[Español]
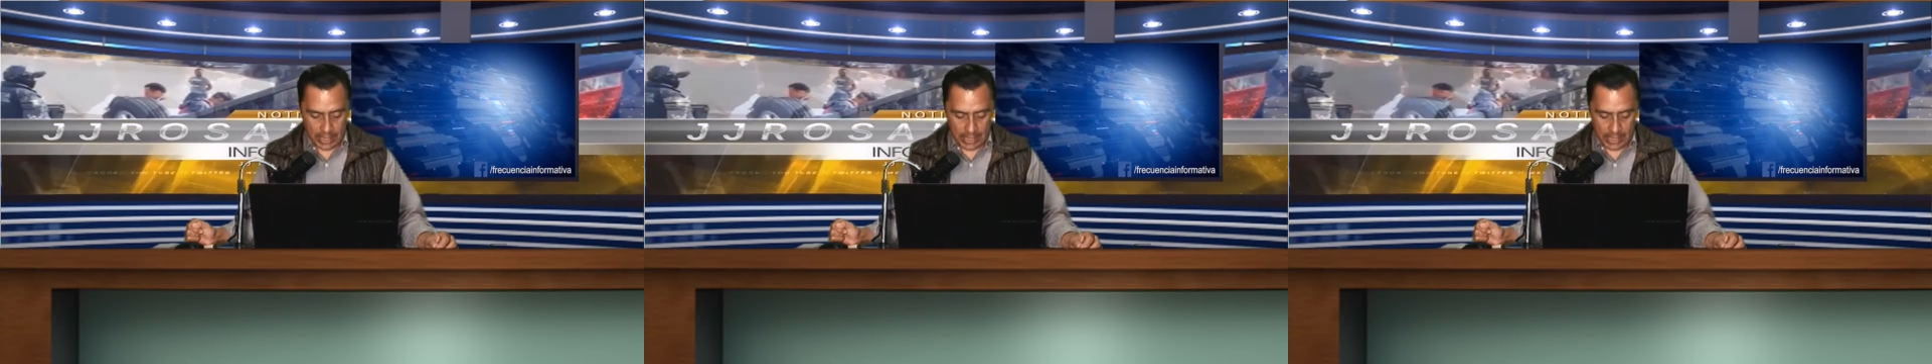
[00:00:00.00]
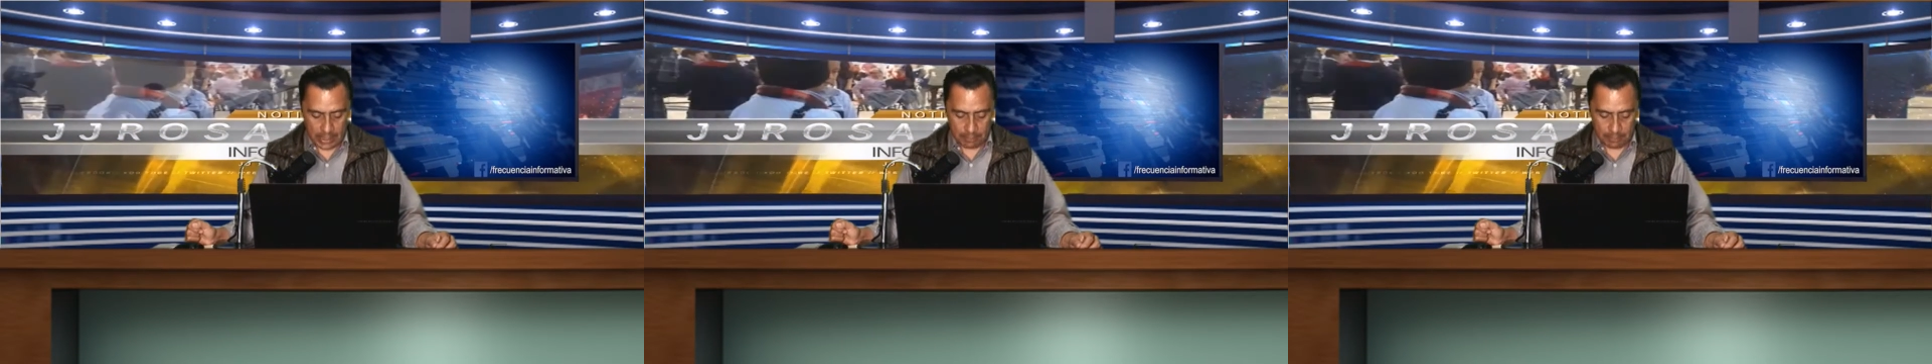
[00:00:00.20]

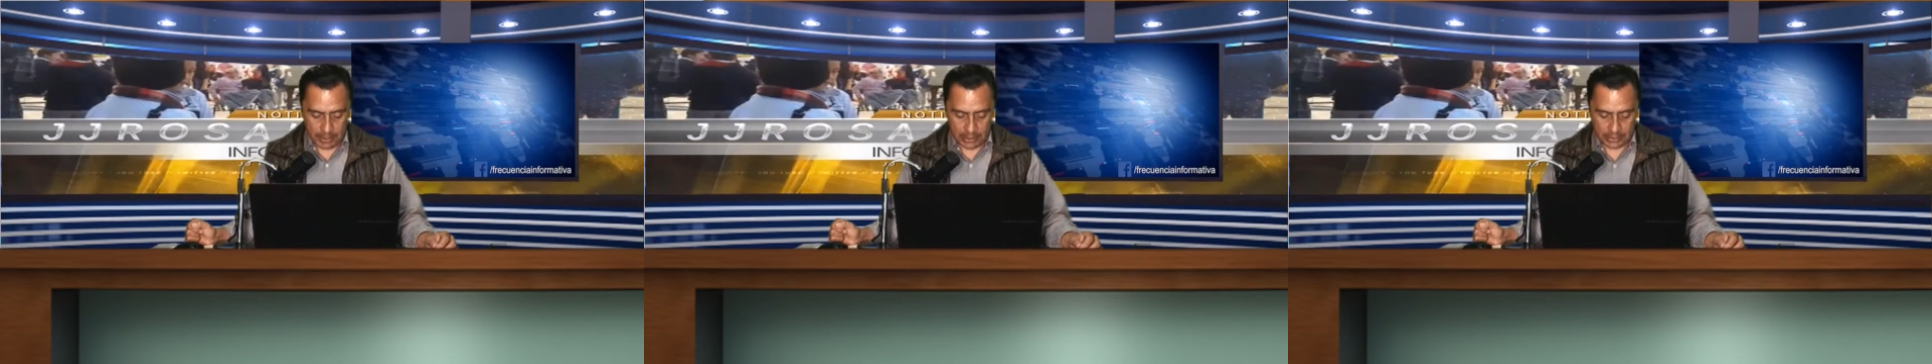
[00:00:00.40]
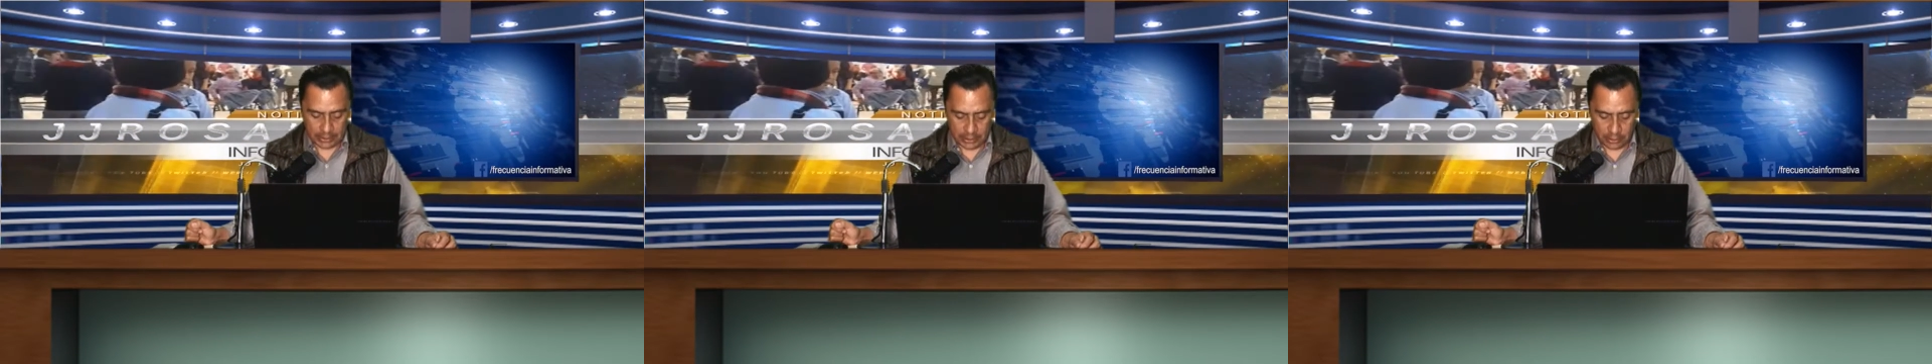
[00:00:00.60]
al
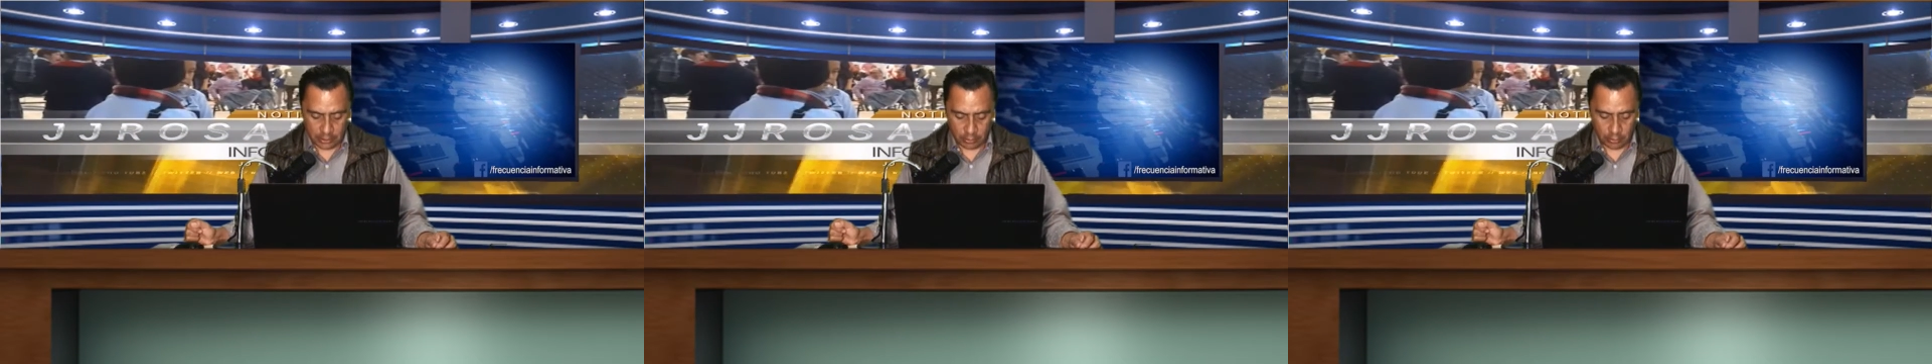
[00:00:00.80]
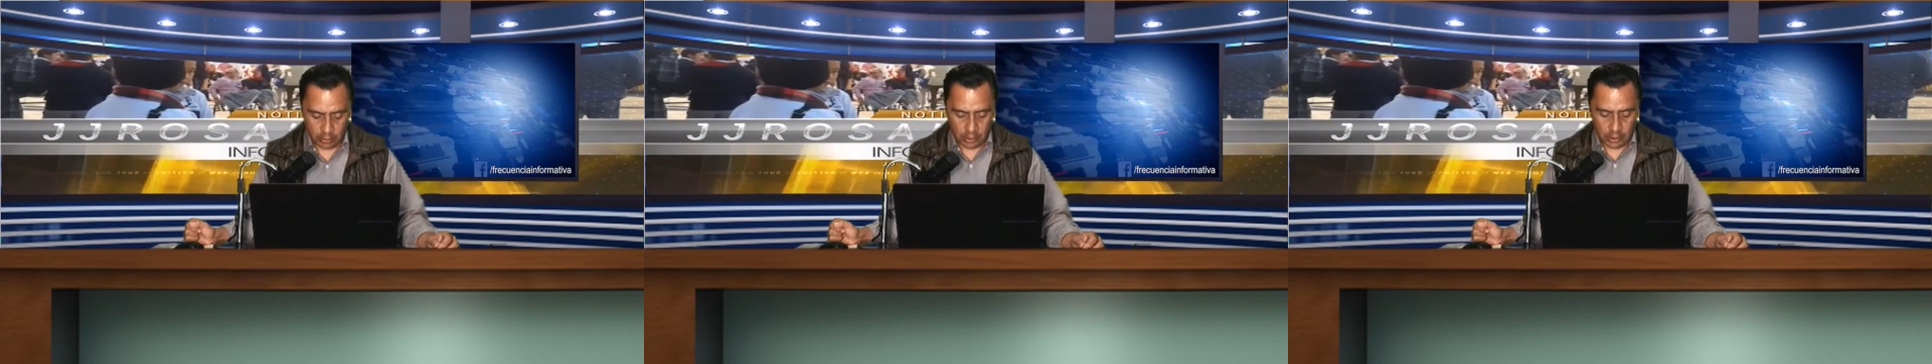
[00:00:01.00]

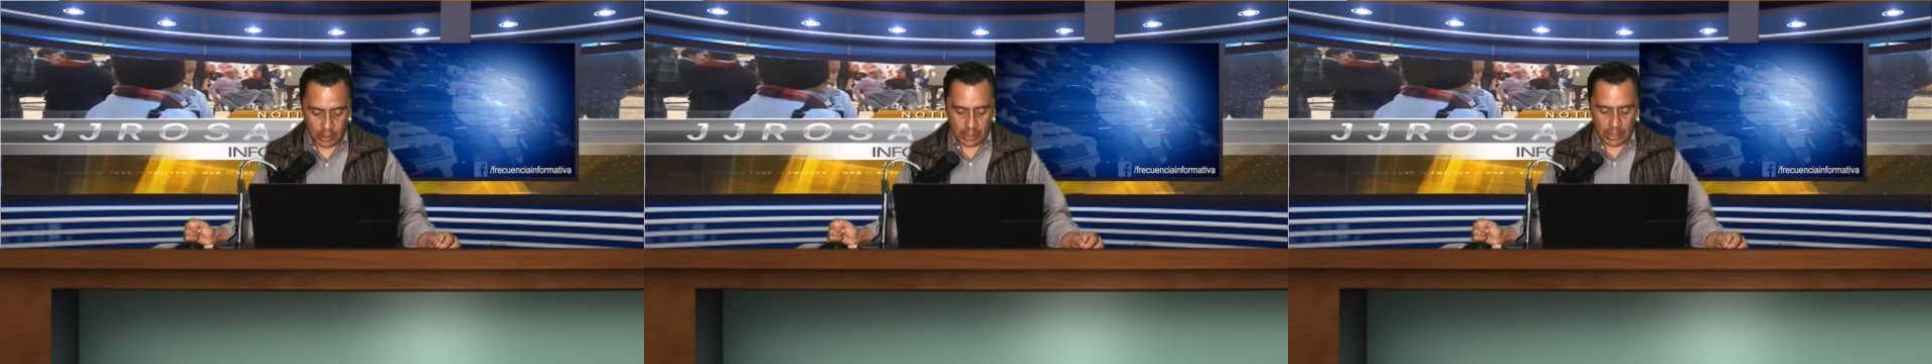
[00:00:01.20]
partido